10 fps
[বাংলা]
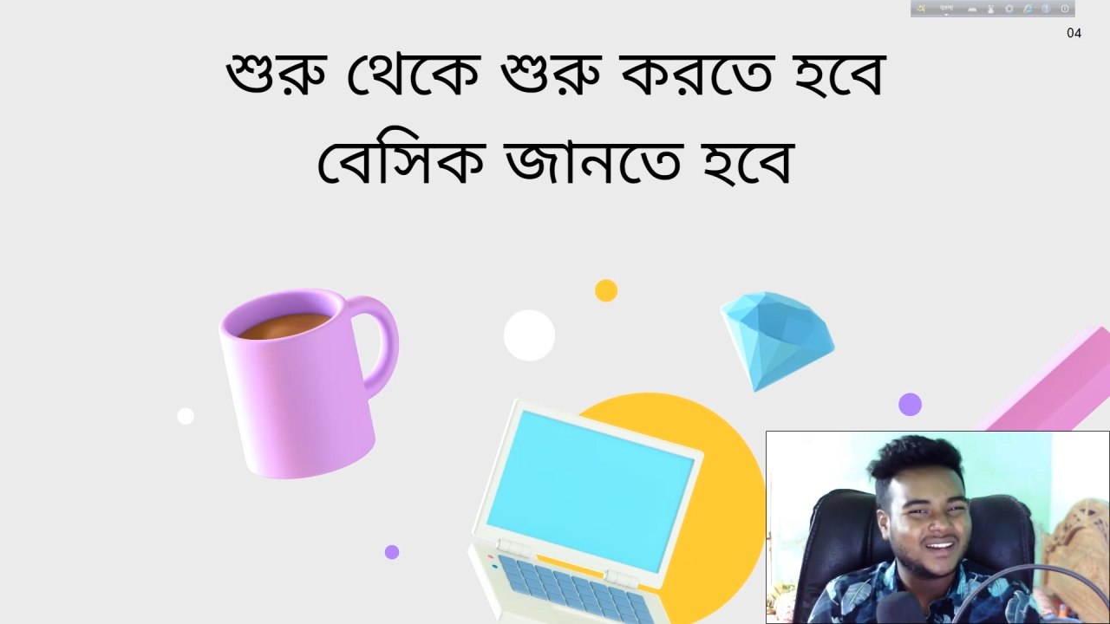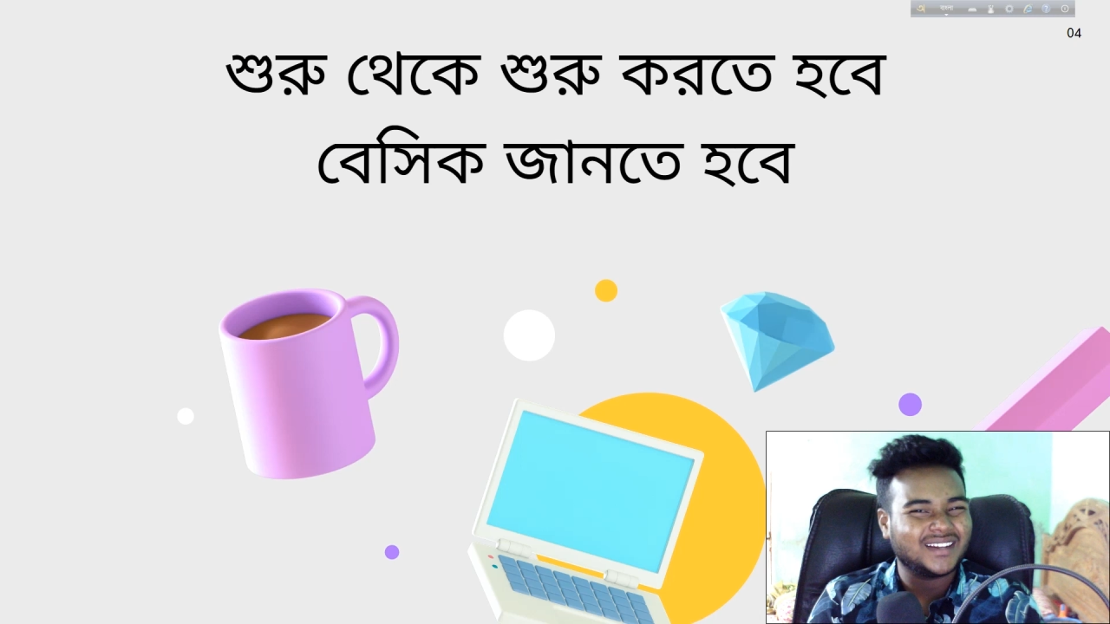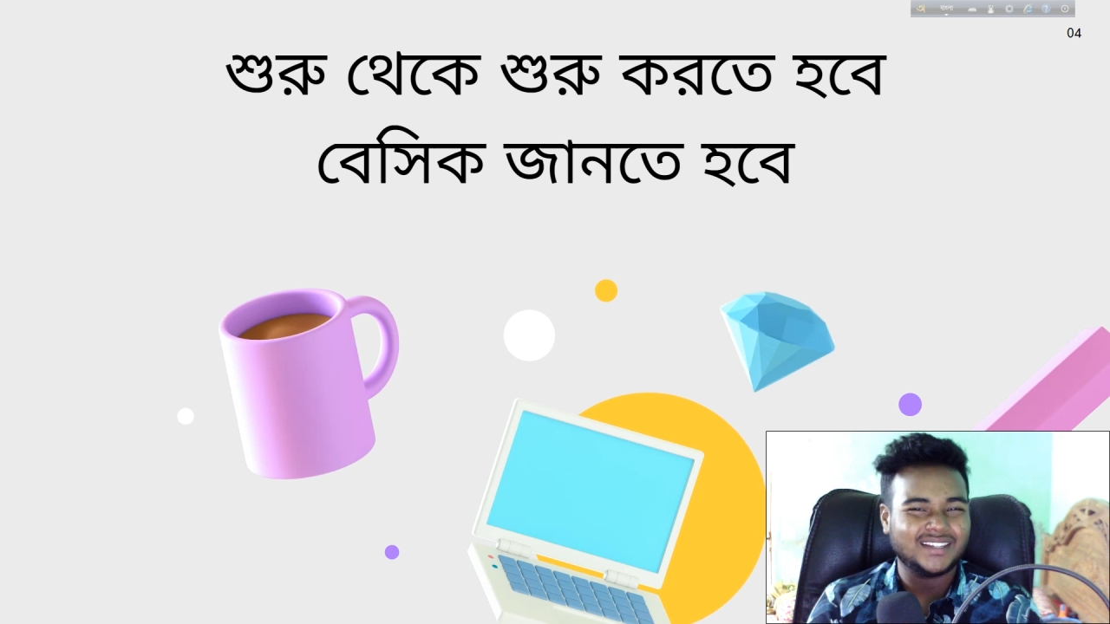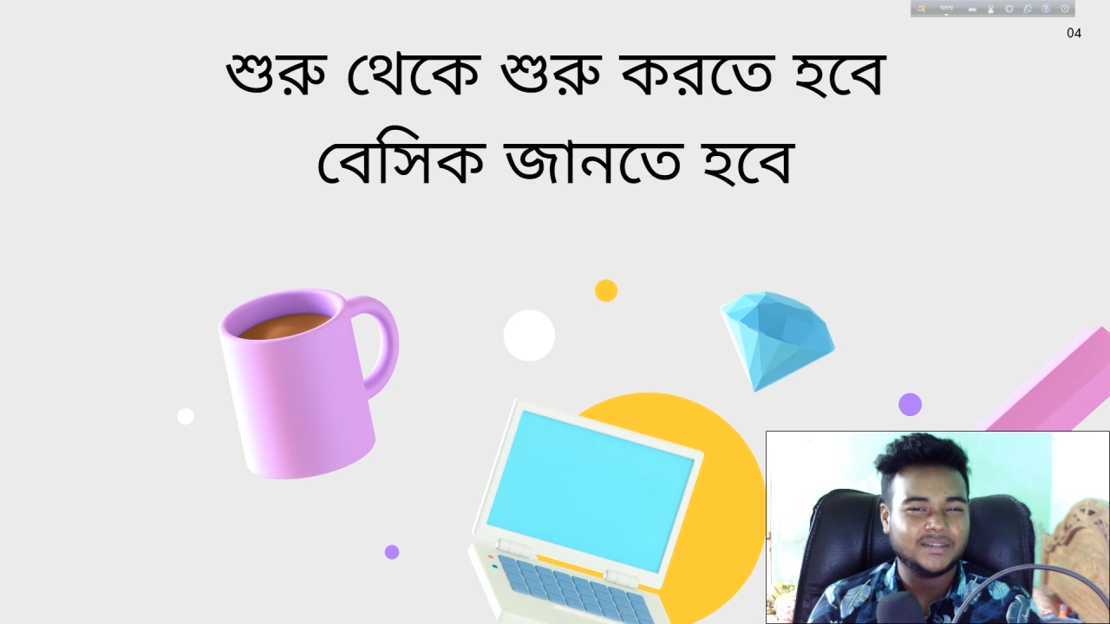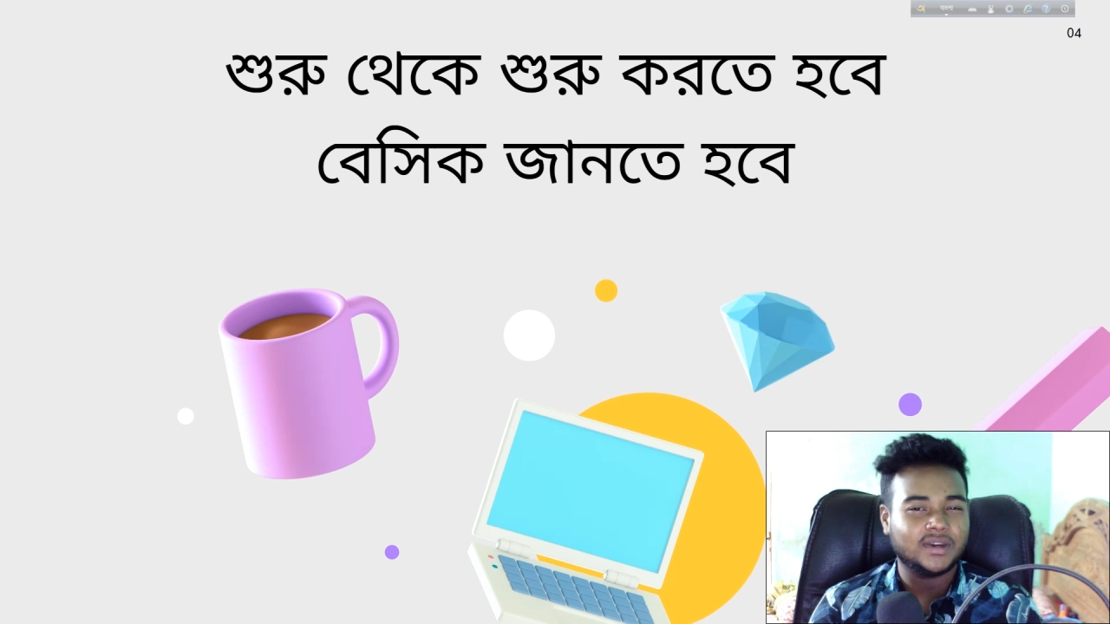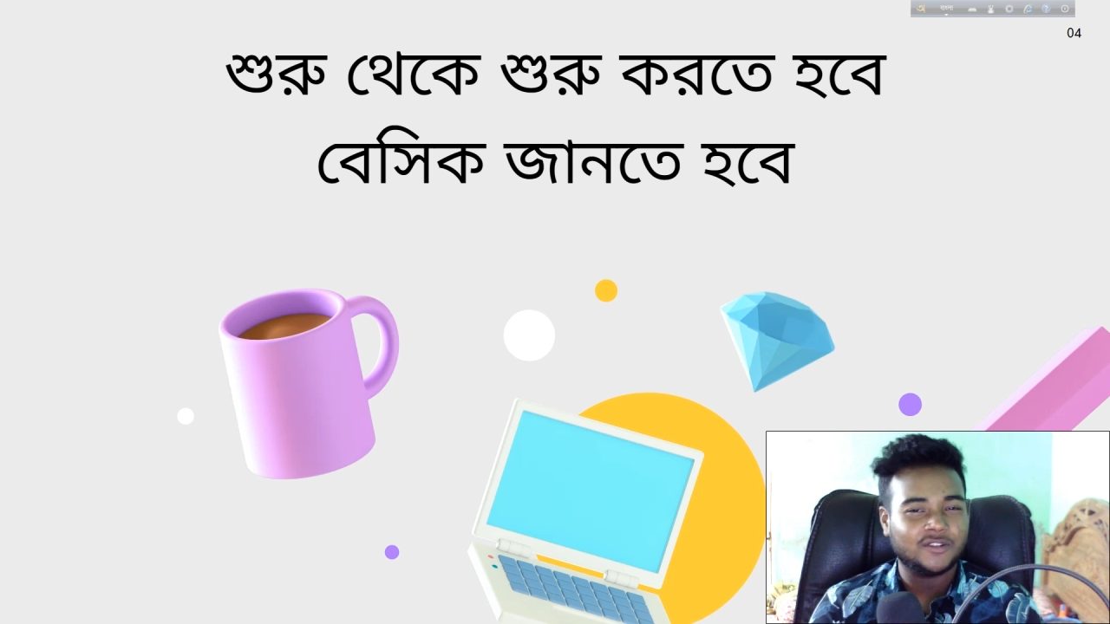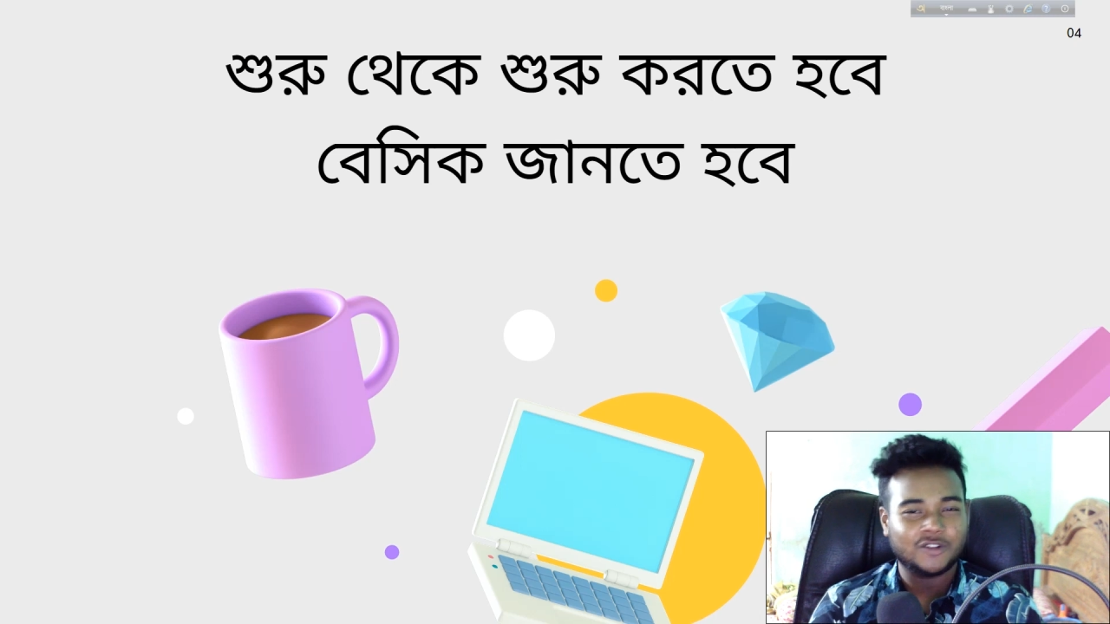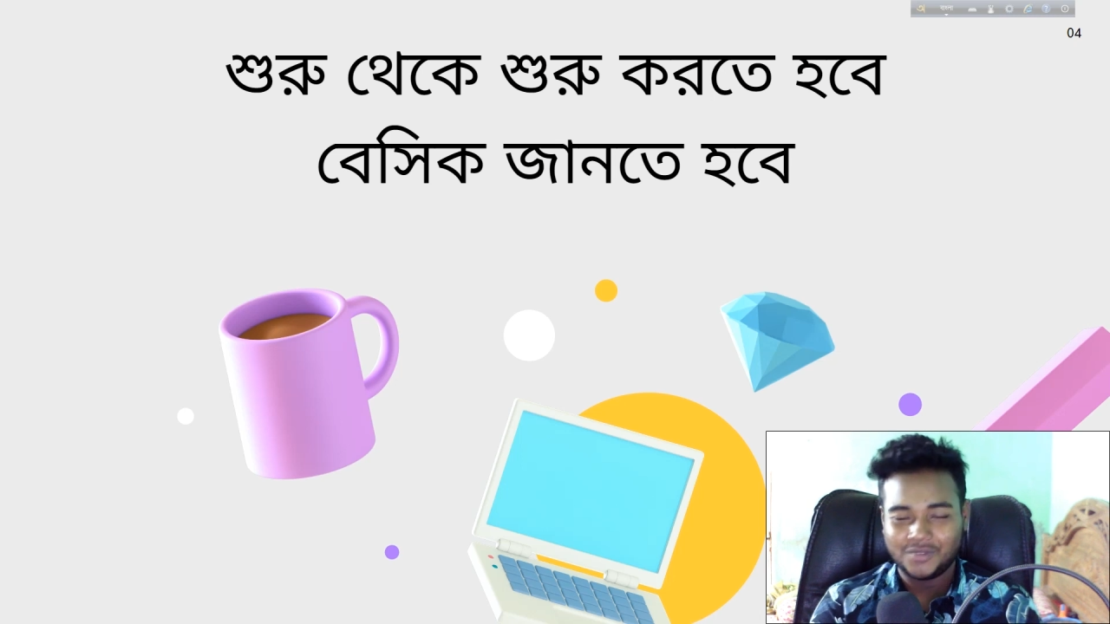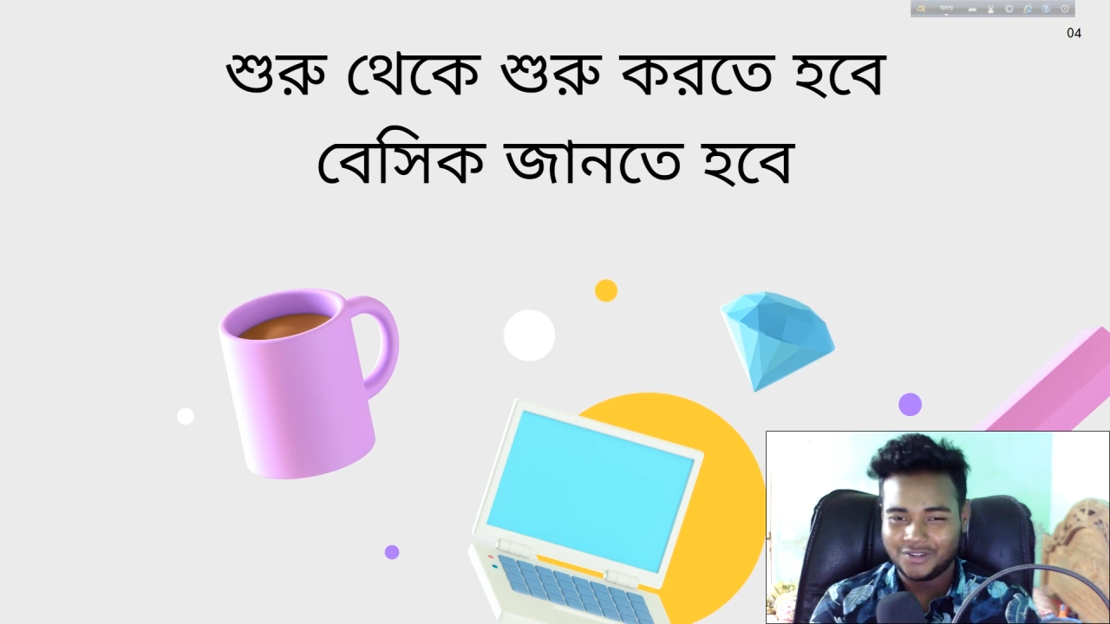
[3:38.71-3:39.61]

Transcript: মানে কি বা এরকম